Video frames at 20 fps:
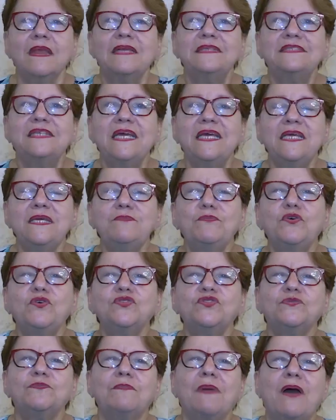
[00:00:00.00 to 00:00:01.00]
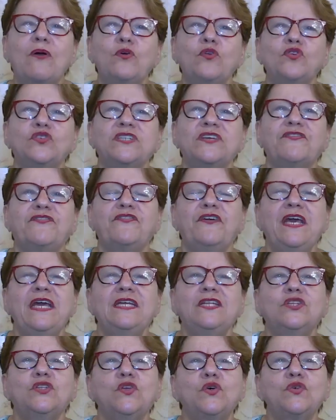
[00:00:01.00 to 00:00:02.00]
Seguimos bajo los
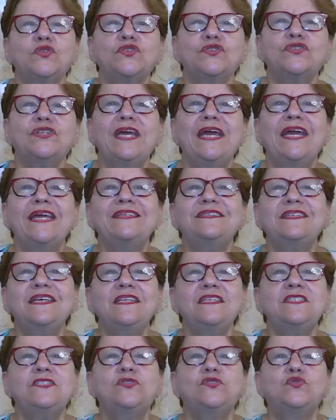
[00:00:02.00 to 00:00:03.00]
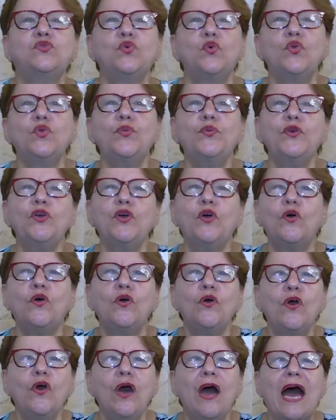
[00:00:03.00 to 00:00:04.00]
efectos de este disturbio
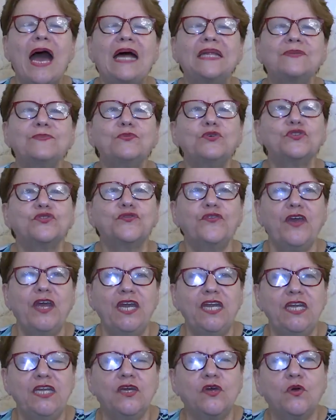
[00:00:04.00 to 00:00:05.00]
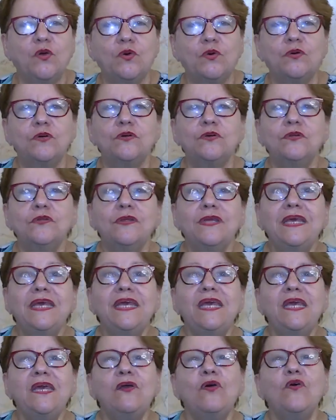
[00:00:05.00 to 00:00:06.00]
atmosférico,
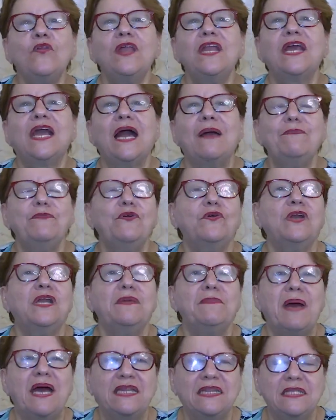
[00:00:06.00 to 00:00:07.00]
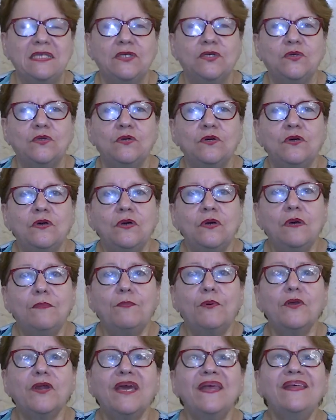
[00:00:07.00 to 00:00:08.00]
hijo del cambio climático.
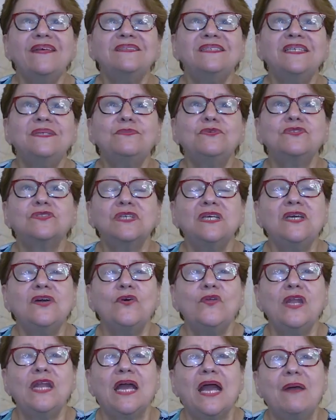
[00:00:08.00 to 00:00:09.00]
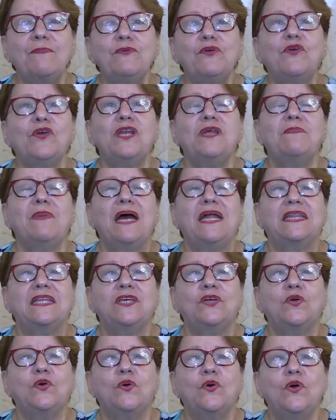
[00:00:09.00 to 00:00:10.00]
¿Por qué decimos hijo del cambio
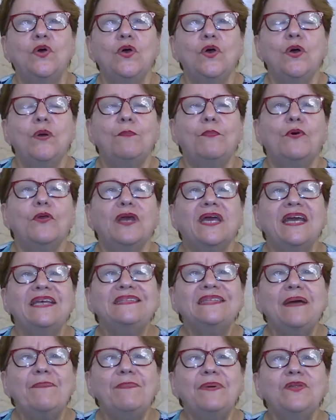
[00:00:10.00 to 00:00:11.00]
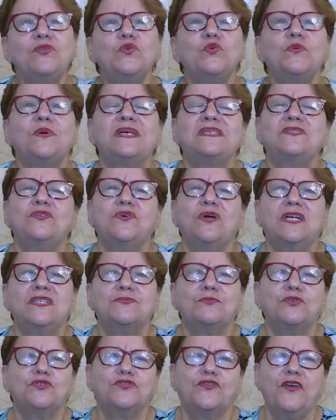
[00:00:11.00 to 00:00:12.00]
climático? Porque esta perturbación
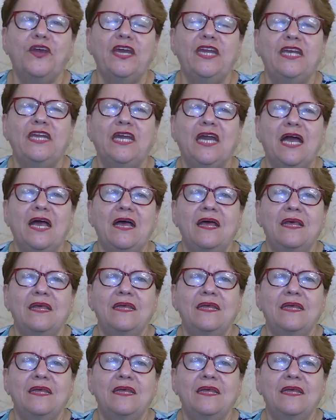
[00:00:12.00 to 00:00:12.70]
atmosférica,